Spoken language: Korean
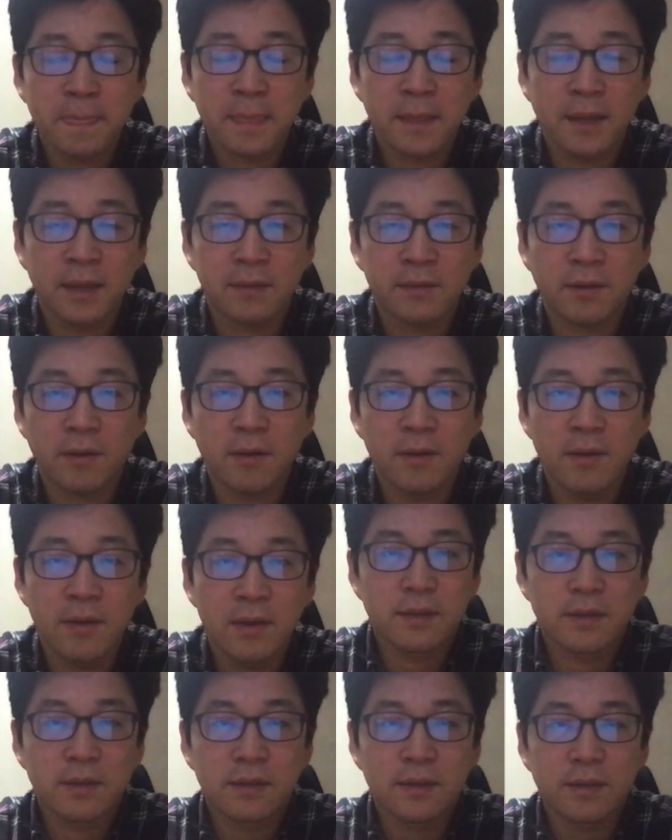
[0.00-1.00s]
그래서
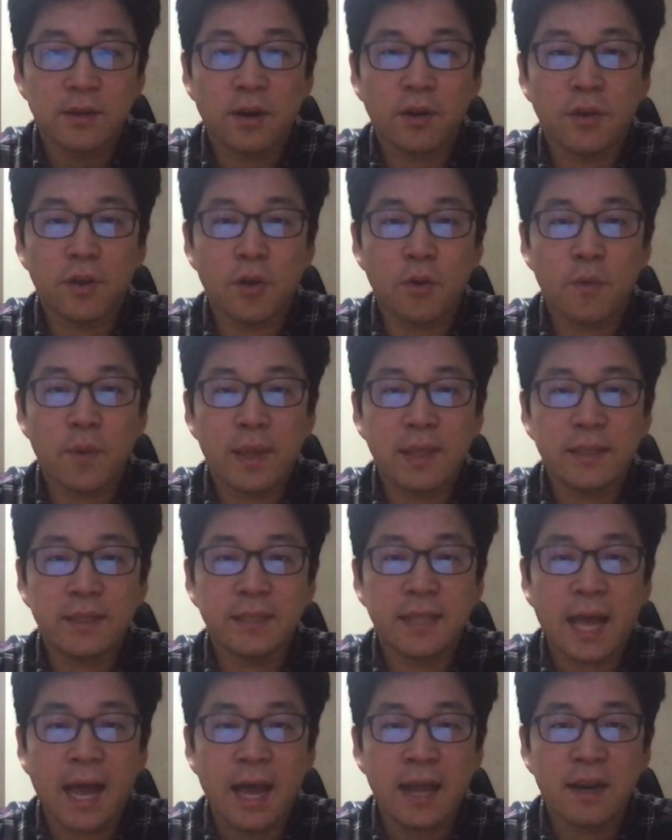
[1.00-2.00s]
그런
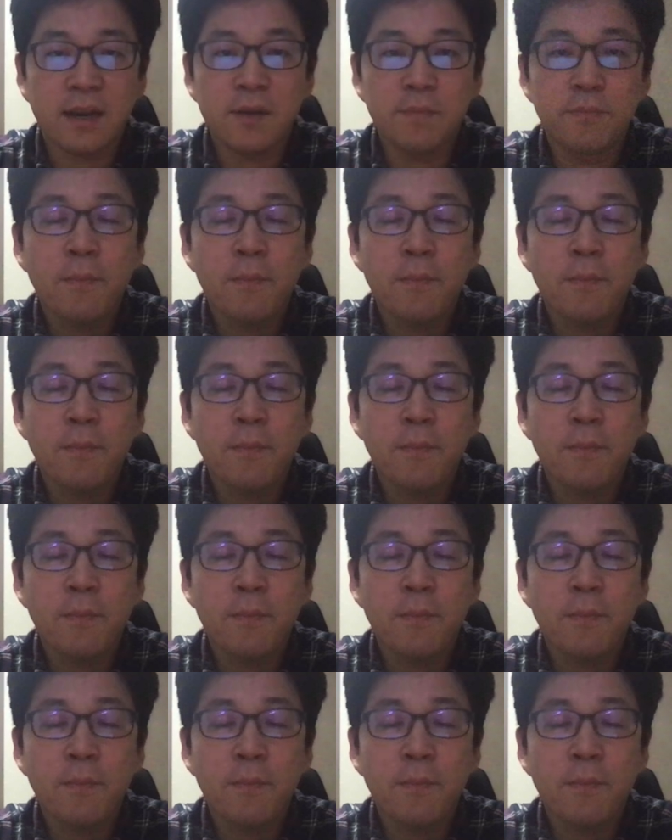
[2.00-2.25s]
경우에는 R을